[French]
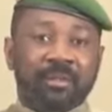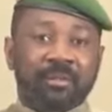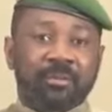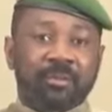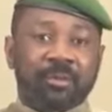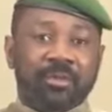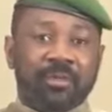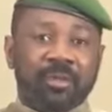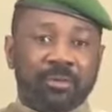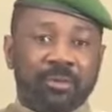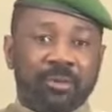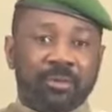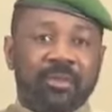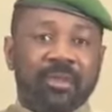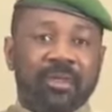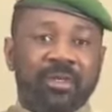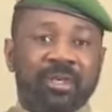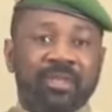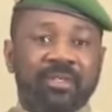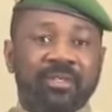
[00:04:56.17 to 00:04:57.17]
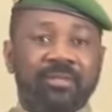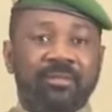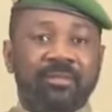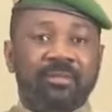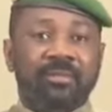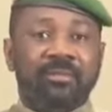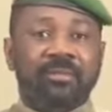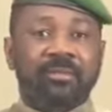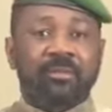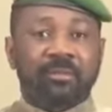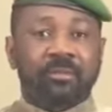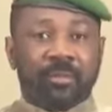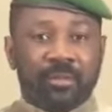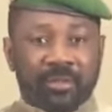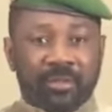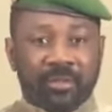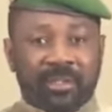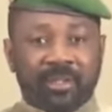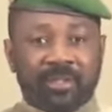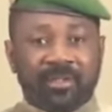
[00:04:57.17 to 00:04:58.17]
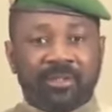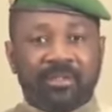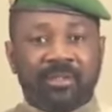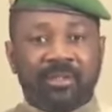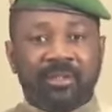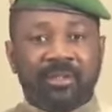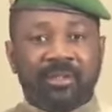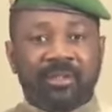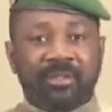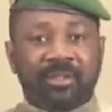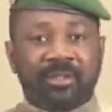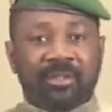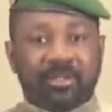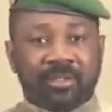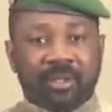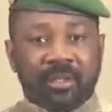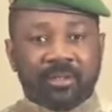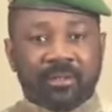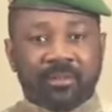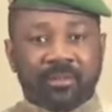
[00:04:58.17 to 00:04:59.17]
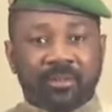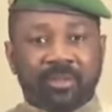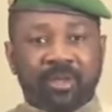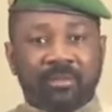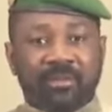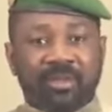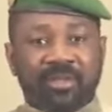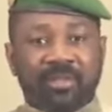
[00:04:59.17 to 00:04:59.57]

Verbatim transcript: du projet d'ordonnance portant statut de la